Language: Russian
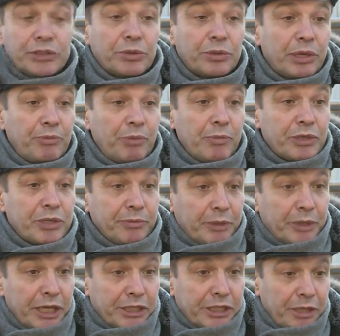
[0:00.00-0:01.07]
скорая помощь не
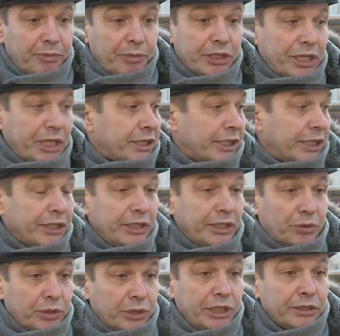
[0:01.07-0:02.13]
подъедет, ни пожарная, ни
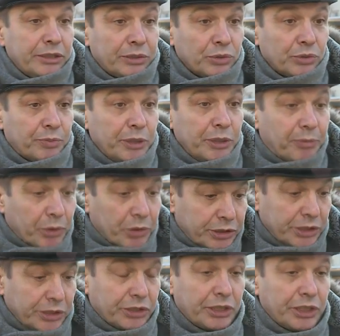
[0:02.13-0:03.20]
другие службы, ни
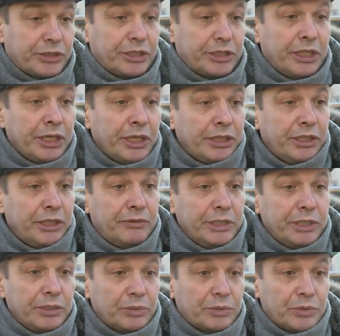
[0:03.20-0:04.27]
просто, ни жильцы не
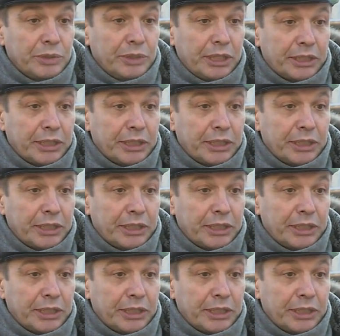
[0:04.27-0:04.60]
выйдут куда